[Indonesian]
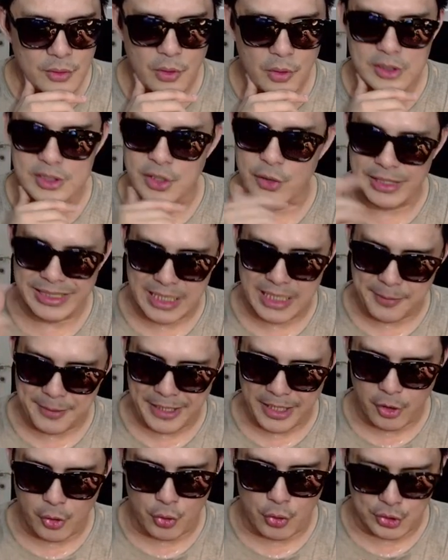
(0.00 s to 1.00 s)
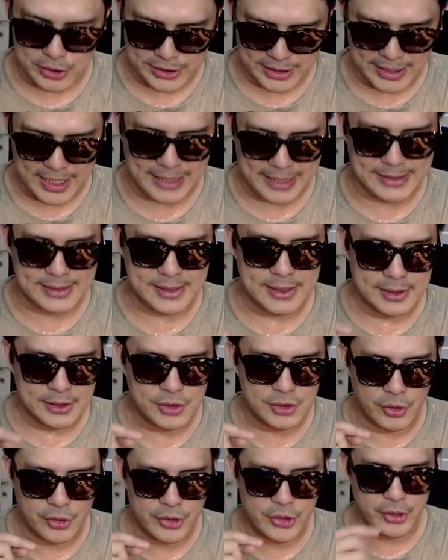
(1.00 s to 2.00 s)
Oh sound gitarnya pakai chorusnya nice.
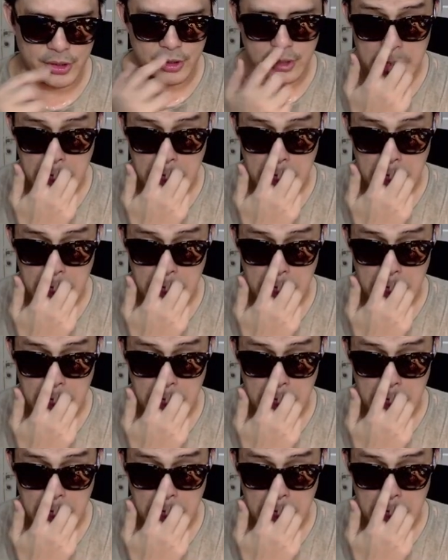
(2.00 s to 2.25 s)
Jong Hyun.